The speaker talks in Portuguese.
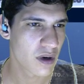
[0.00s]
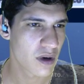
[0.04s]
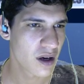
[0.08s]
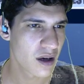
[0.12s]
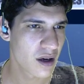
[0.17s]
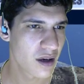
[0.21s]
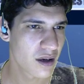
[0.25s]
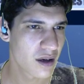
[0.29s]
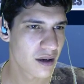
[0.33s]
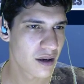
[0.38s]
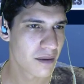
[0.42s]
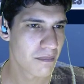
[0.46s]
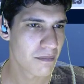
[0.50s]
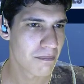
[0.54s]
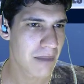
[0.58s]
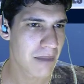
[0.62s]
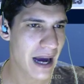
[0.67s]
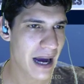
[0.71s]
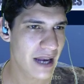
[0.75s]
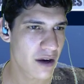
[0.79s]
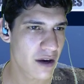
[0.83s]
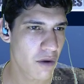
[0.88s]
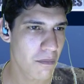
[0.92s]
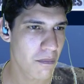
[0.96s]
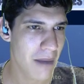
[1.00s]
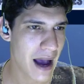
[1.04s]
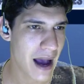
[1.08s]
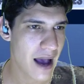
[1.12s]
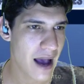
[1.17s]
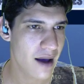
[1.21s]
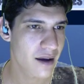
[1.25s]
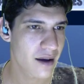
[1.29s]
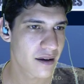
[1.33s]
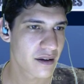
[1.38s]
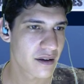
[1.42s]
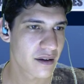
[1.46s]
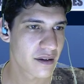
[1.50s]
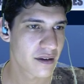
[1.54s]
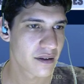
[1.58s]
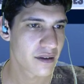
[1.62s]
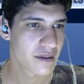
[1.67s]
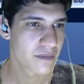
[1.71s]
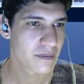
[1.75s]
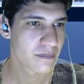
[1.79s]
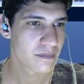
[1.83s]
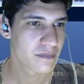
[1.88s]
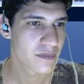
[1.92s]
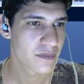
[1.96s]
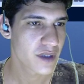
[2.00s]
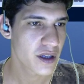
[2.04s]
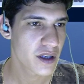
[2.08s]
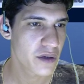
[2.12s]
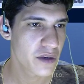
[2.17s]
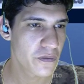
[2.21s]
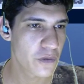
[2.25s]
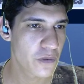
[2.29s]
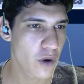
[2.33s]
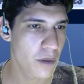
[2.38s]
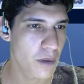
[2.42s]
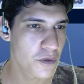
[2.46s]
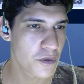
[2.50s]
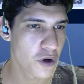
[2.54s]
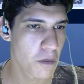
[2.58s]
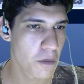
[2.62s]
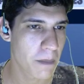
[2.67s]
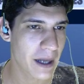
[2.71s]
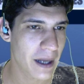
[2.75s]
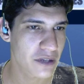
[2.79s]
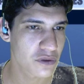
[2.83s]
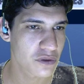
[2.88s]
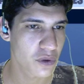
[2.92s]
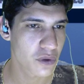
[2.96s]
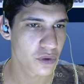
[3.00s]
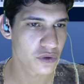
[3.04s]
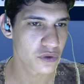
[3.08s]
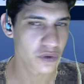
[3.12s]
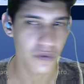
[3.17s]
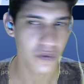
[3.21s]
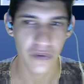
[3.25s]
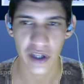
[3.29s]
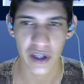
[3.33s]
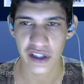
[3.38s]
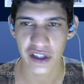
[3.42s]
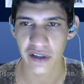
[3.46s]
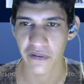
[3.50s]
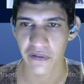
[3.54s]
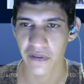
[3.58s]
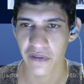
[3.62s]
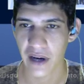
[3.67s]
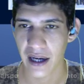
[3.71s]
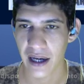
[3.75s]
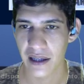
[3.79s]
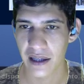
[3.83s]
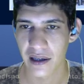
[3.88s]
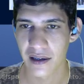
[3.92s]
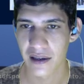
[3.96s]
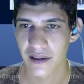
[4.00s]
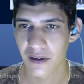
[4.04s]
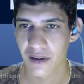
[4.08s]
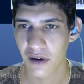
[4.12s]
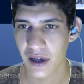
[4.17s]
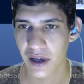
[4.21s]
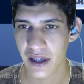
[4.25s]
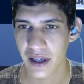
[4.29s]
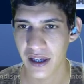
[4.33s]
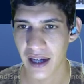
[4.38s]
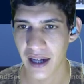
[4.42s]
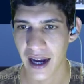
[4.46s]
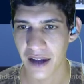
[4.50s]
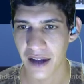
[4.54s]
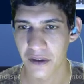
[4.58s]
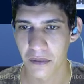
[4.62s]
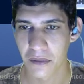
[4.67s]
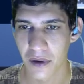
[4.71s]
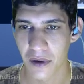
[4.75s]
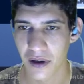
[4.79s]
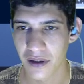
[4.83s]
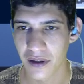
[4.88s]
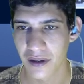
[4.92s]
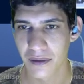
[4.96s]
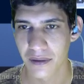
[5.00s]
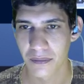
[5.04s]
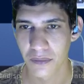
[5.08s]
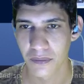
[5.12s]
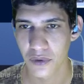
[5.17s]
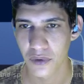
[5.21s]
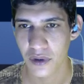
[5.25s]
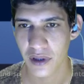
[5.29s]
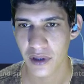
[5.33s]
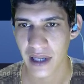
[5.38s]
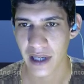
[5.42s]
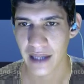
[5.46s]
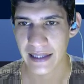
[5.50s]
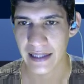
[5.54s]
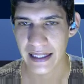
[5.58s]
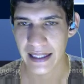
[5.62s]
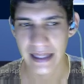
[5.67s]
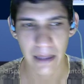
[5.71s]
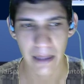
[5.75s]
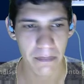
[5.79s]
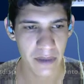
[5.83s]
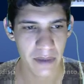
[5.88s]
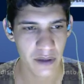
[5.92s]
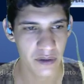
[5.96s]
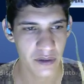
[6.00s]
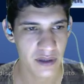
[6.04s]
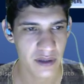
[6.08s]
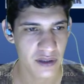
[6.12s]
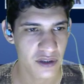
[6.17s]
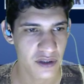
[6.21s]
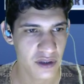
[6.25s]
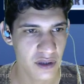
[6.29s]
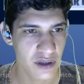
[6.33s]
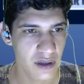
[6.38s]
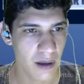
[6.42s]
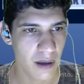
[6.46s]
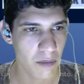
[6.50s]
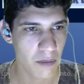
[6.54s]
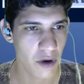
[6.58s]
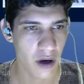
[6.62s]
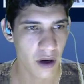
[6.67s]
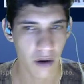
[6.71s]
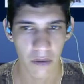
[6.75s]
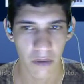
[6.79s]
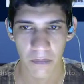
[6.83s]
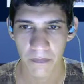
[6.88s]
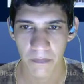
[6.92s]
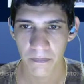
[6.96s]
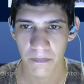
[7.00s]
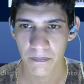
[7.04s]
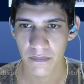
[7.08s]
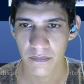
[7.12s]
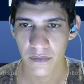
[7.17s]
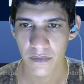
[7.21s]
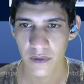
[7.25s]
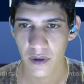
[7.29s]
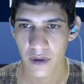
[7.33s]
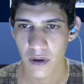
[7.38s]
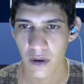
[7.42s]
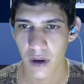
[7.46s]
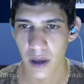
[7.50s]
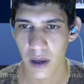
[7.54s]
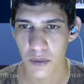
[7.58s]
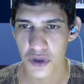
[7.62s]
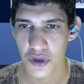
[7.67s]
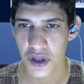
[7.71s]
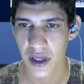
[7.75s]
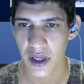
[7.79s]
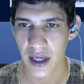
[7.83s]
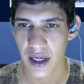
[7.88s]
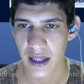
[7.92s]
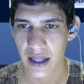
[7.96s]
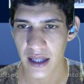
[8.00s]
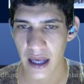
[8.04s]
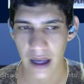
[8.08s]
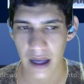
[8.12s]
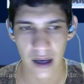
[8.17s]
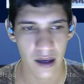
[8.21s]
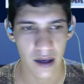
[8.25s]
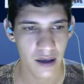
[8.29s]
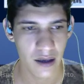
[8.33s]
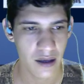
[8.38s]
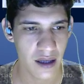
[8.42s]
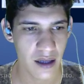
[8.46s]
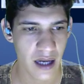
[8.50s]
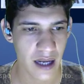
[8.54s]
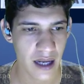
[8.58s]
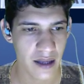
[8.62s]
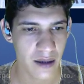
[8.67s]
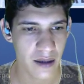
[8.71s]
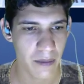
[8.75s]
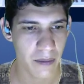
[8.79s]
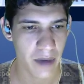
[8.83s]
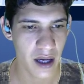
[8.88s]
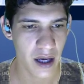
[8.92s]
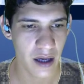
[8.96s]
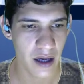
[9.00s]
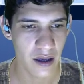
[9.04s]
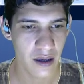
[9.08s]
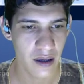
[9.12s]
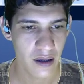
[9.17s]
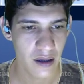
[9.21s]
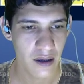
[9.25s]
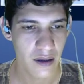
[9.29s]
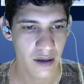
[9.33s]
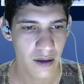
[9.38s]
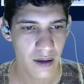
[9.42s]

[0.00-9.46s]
Hã? Balhãomar? Enfim, amigo, parte do conjunto Festa Farda. Olha que irado, brother. Muito irado, dá até medo essa skin, na moral. Olha a mochilinha dela, irada também.